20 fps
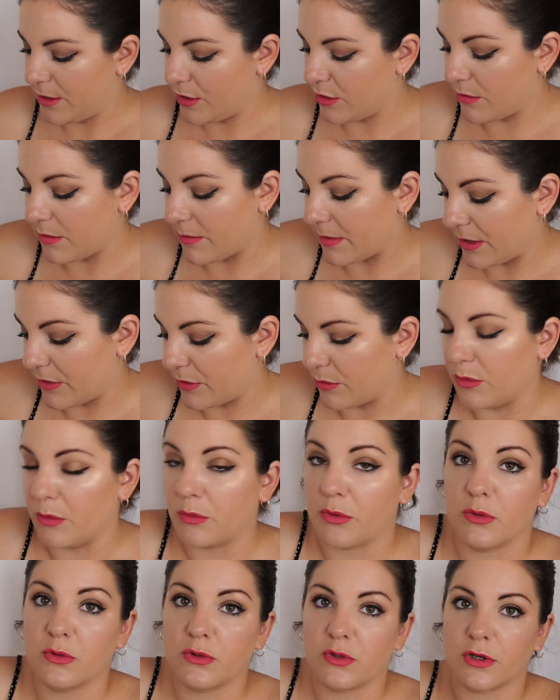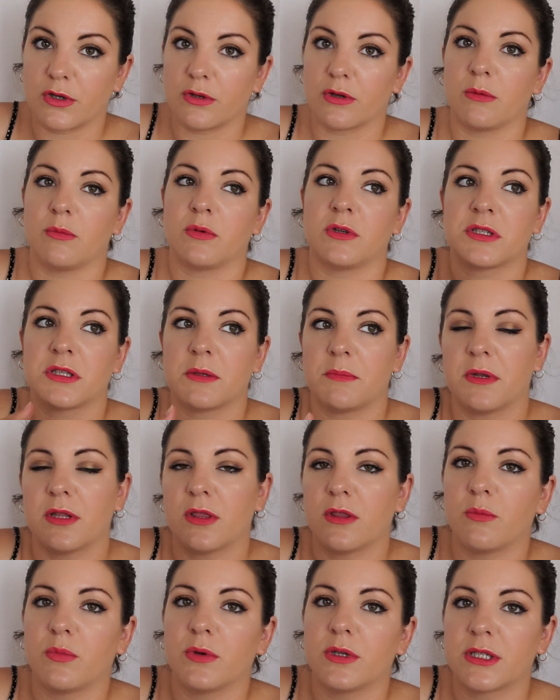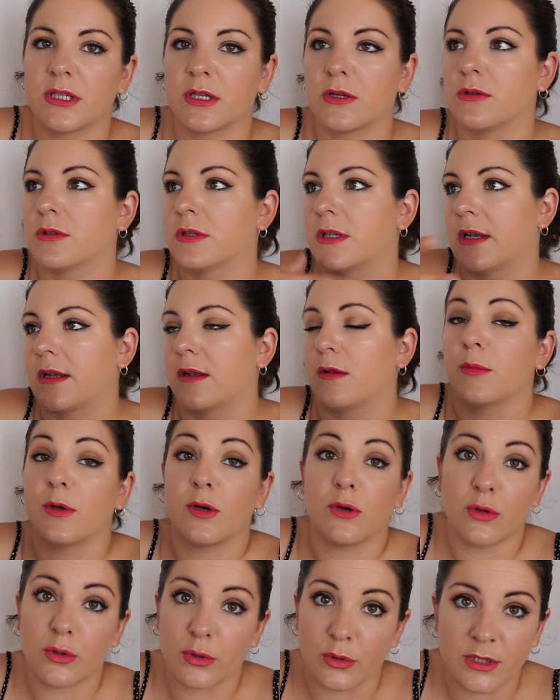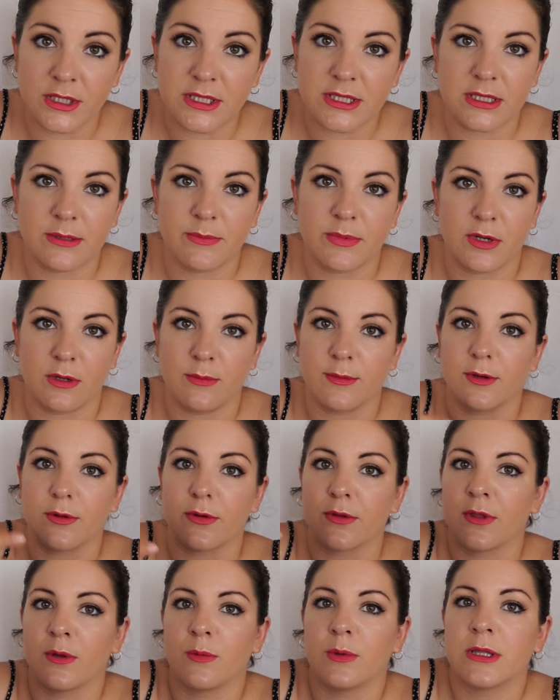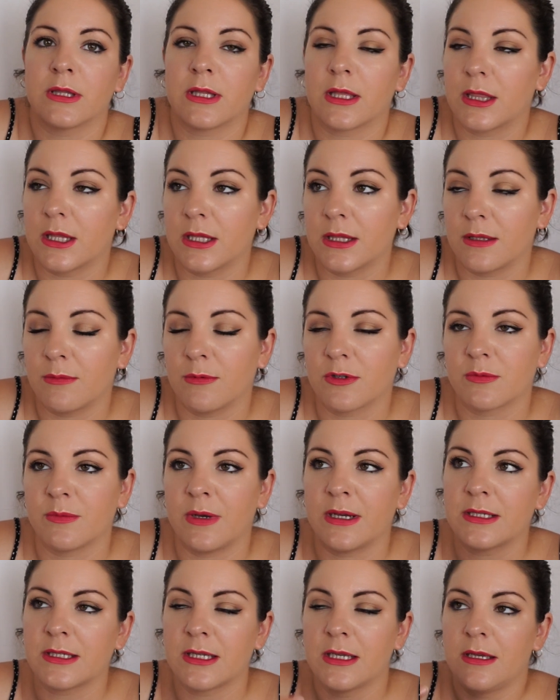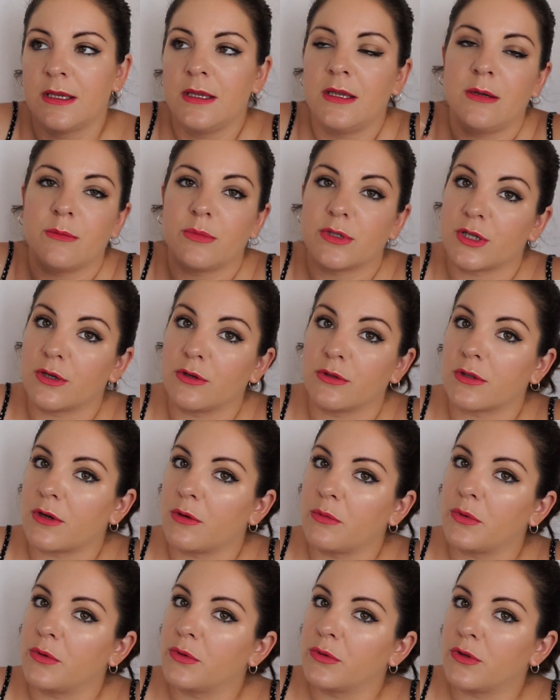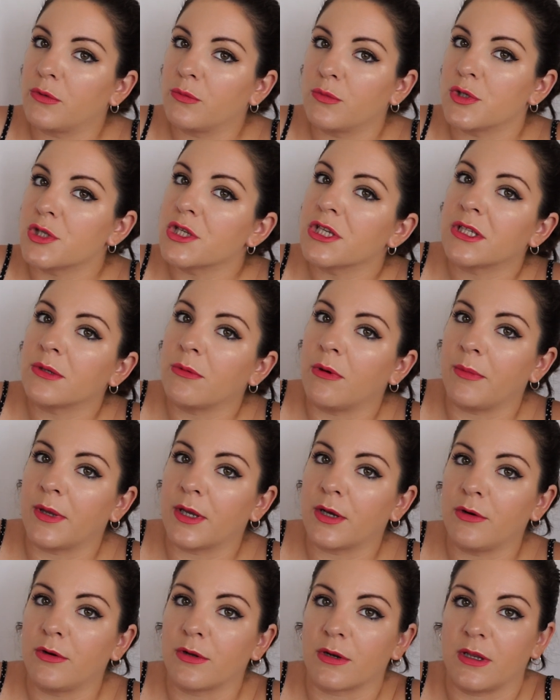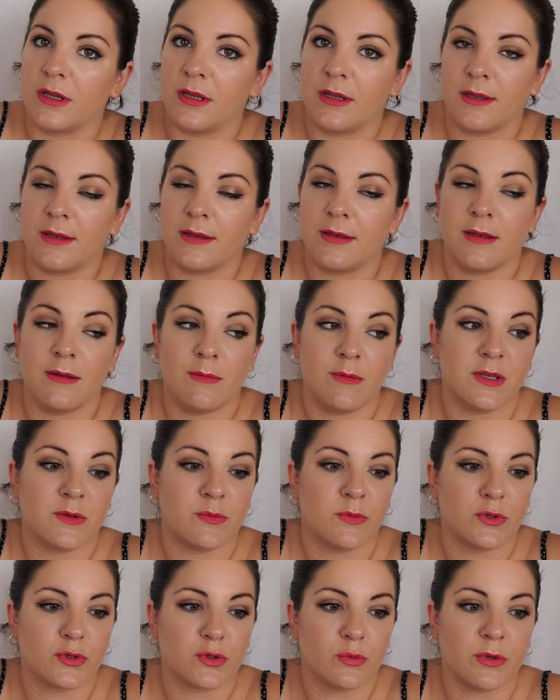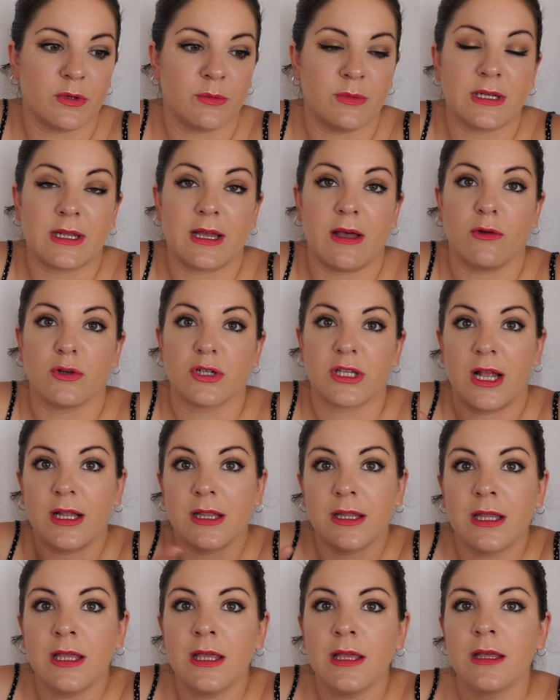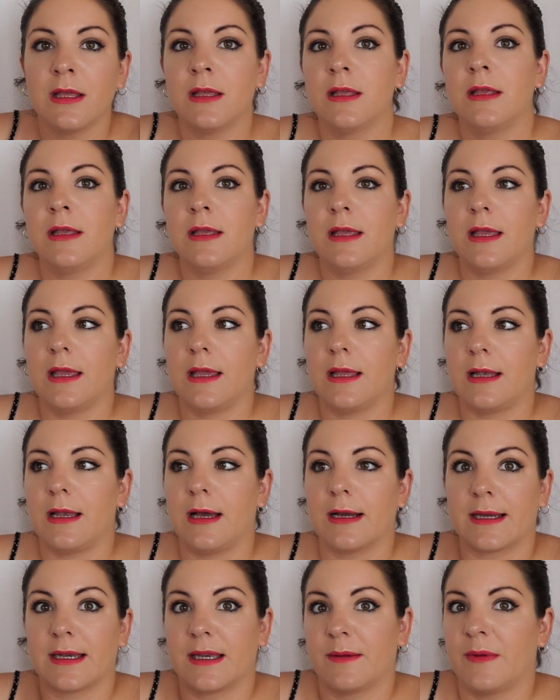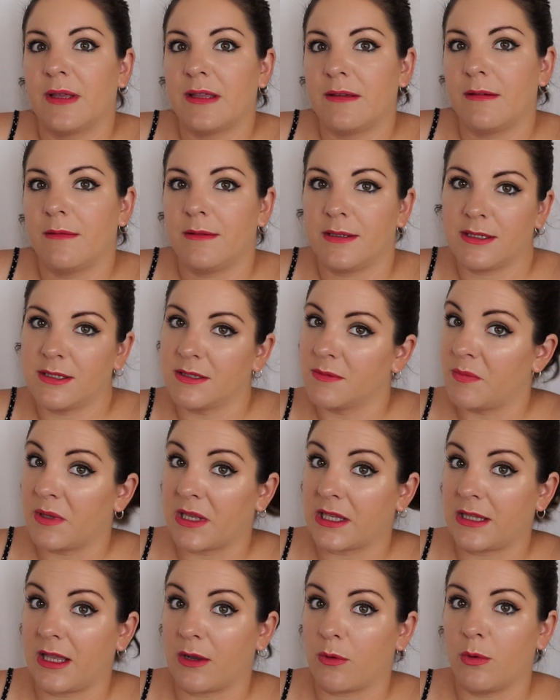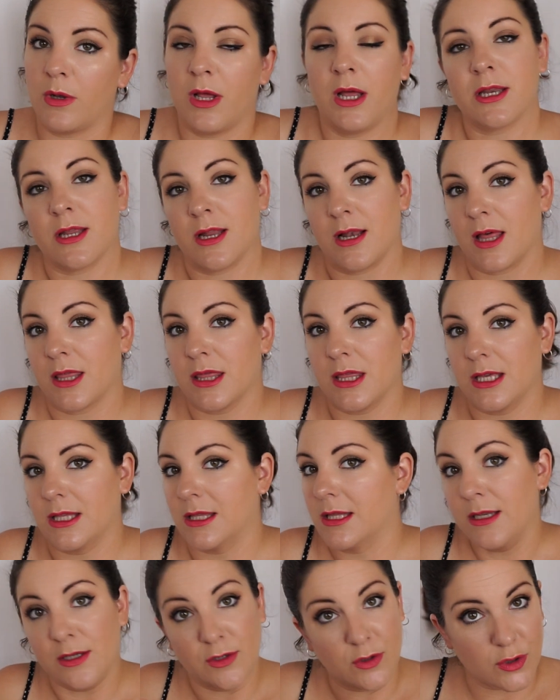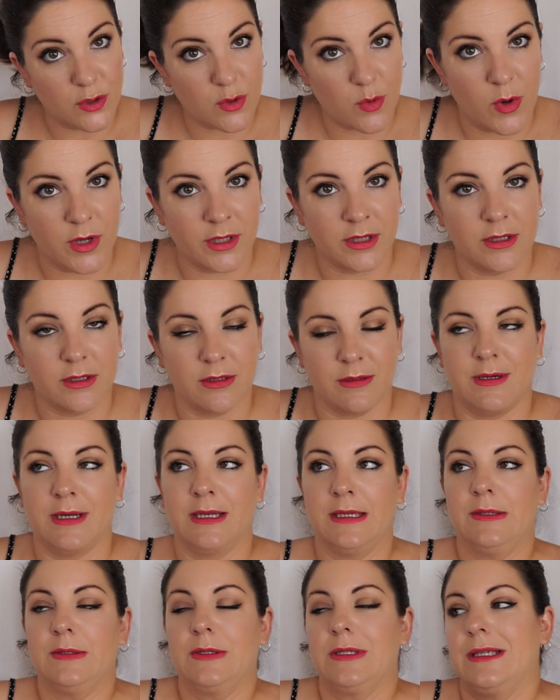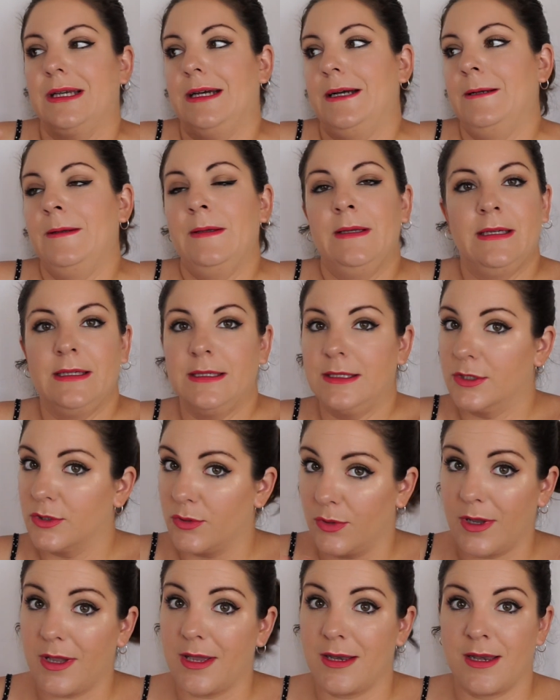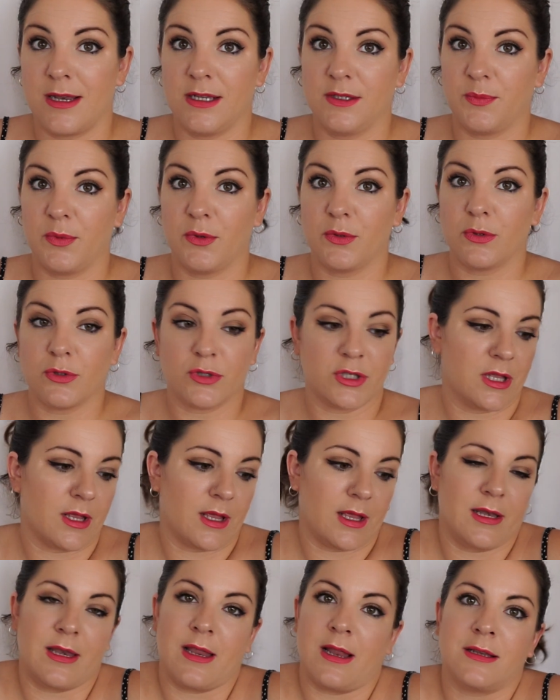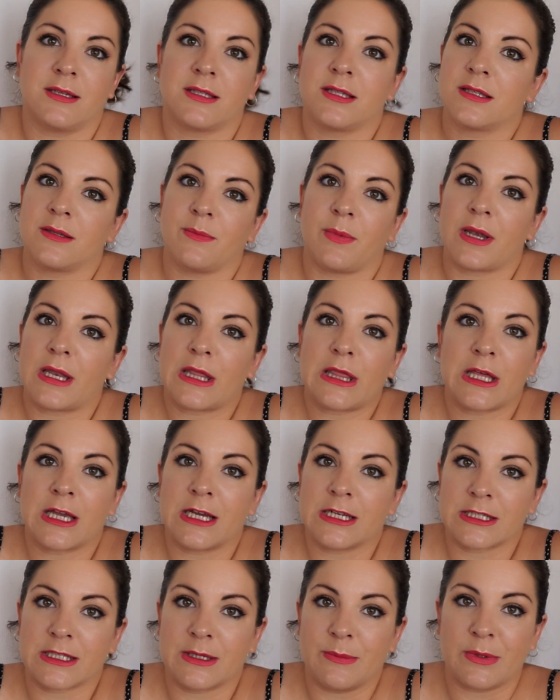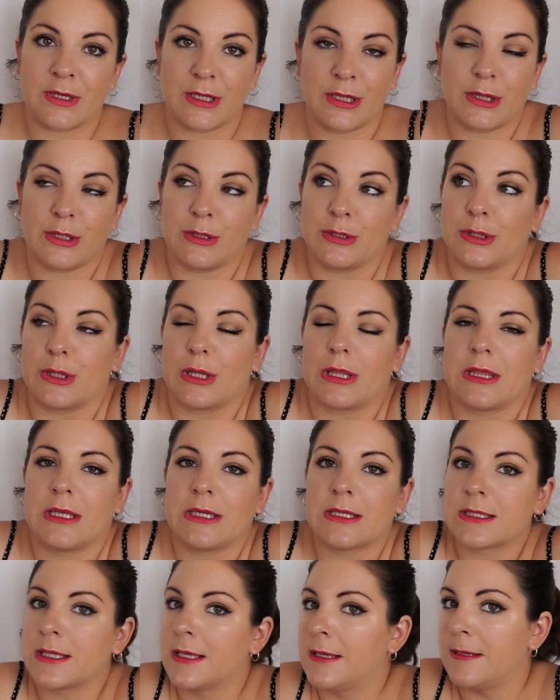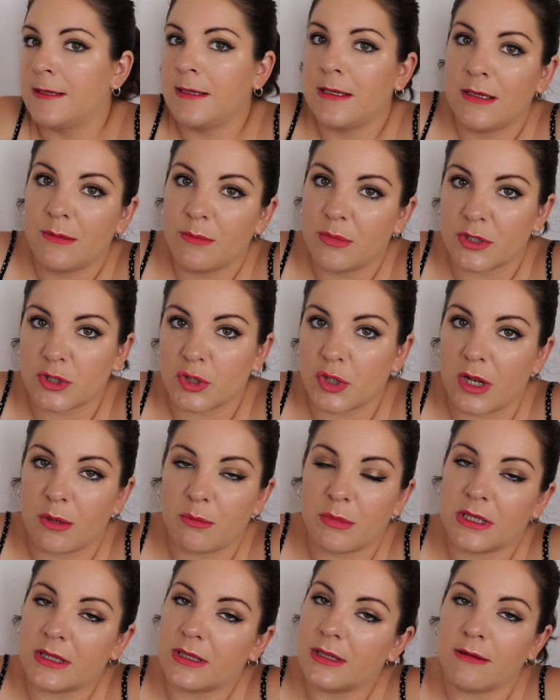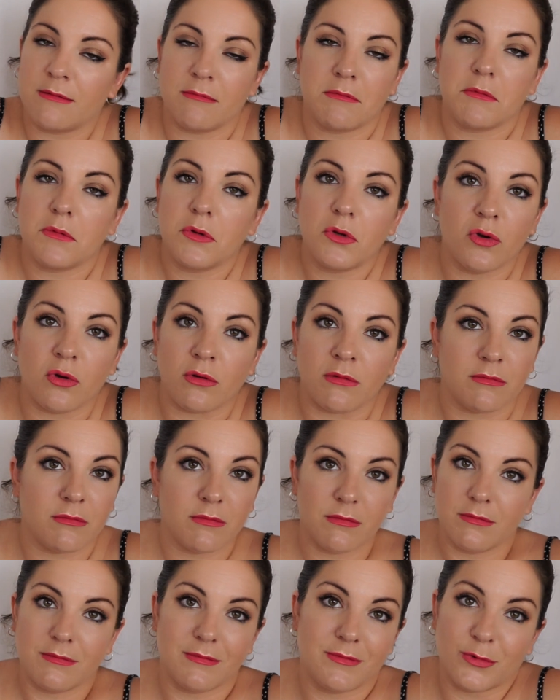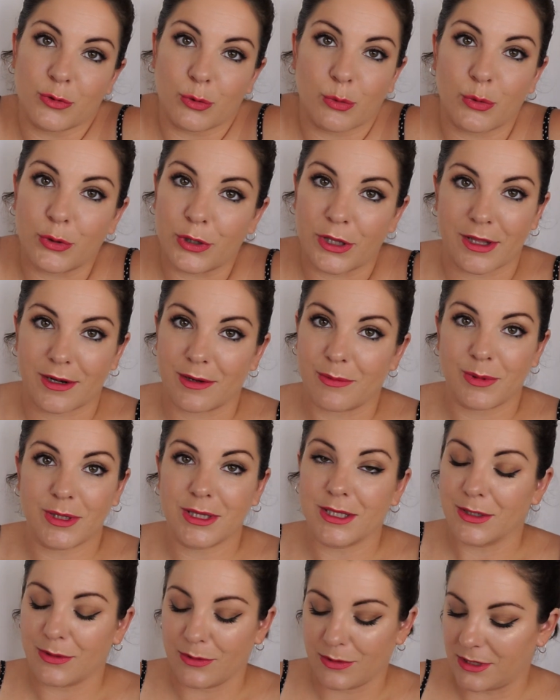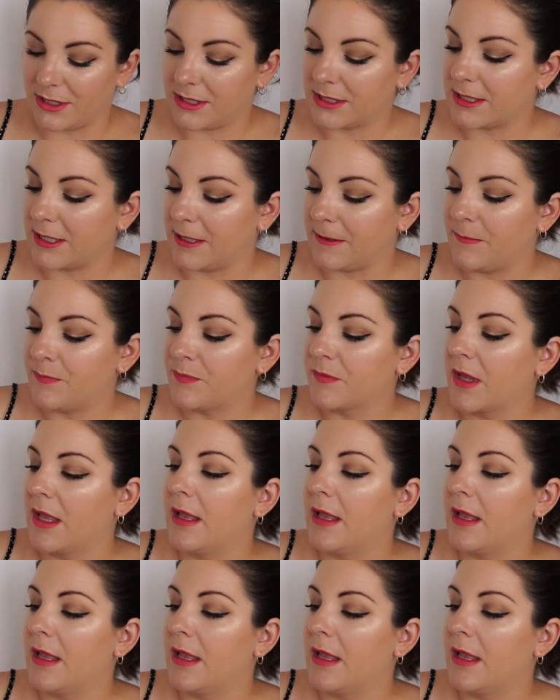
No me parece un producto, creo que por ese precio puedes encontrar, a lo mejor no este pero a lo mejor 50 céntimos más, puedes encontrar un producto muchísimo mejor en el mismo supermercado Saldi eh, la crema de bebés es espectacular y el aceite ni os cuento, ¿vale? O sea, son geniales, productos geniales y se parecen a ese precio, entonces personalmente no, no voy a repetir con ese.